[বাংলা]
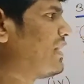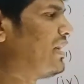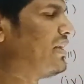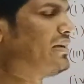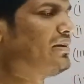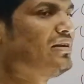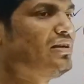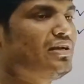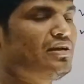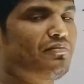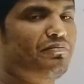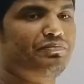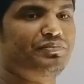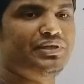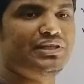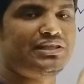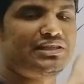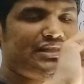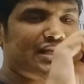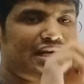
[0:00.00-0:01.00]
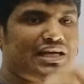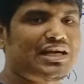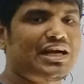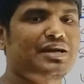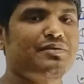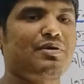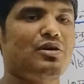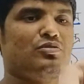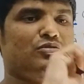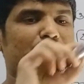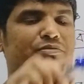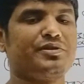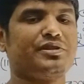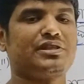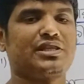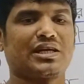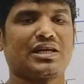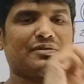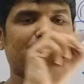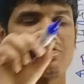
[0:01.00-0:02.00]
তাহলে বৃত্তাকার বা
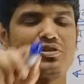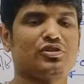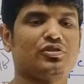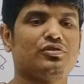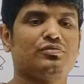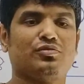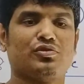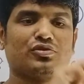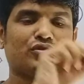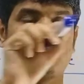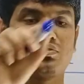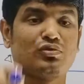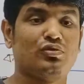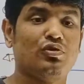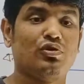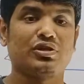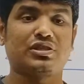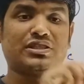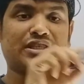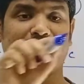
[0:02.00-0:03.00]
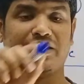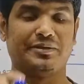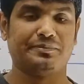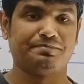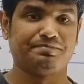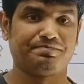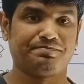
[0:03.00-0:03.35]
উপবৃত্তাকার পথে যখন বস্তু ঘুরছে